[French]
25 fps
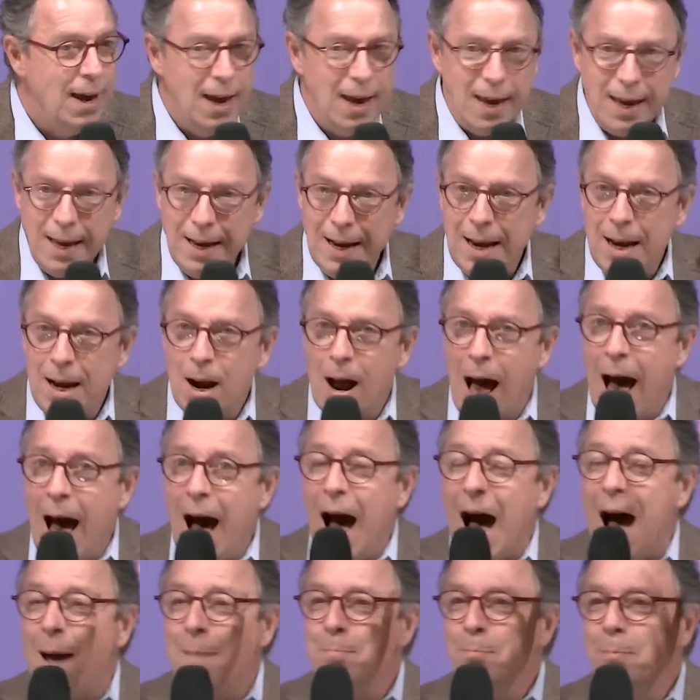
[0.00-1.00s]
Il est là,
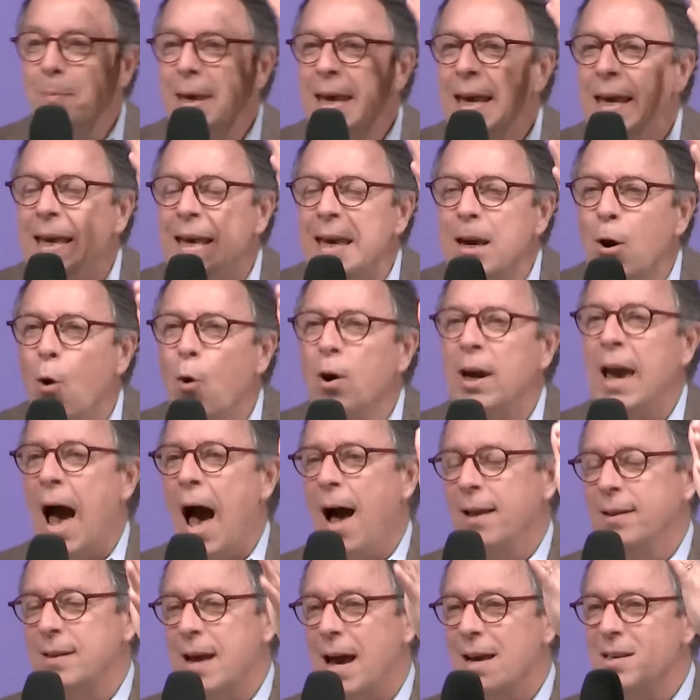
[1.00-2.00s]
ami qui
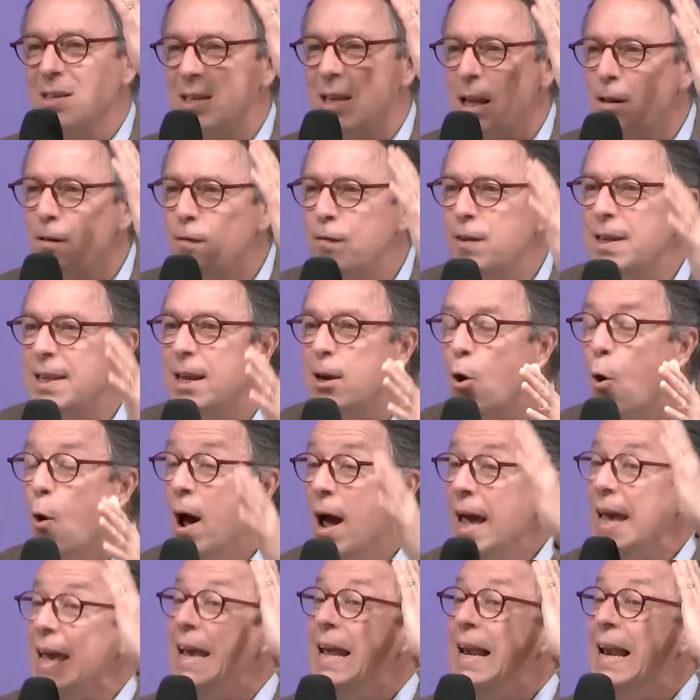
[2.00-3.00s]
regarde cette vidéo.
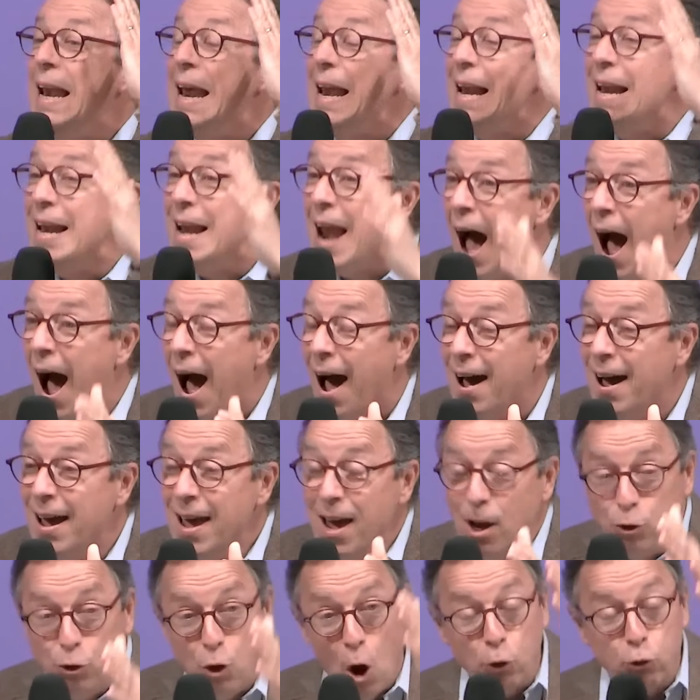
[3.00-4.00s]
Il est là
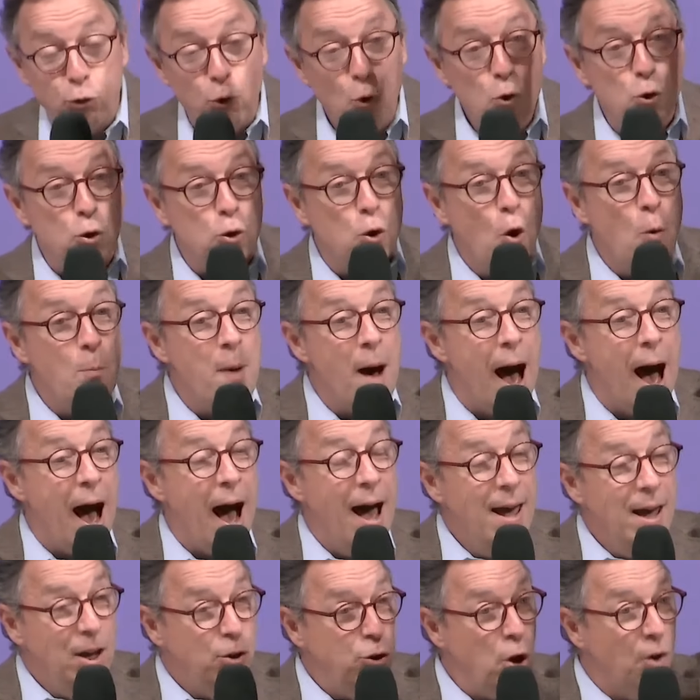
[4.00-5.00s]
dans ton combat,
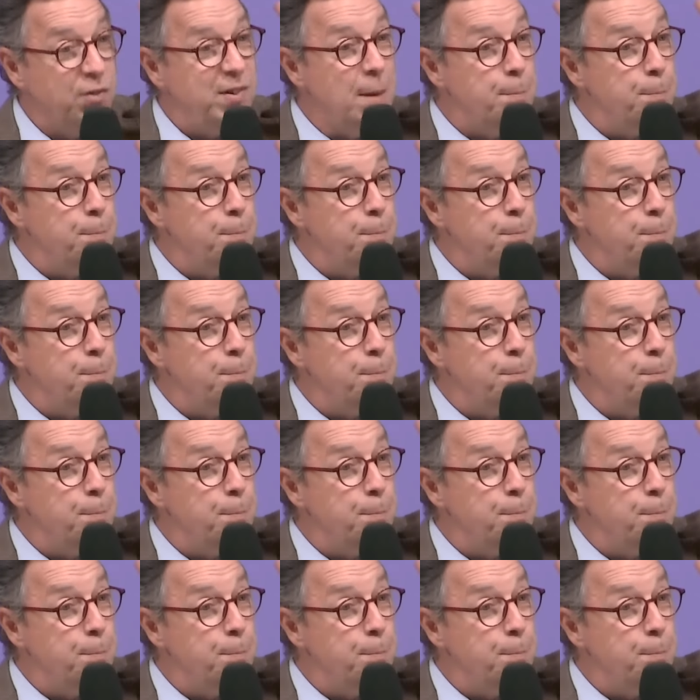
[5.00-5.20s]
dans tes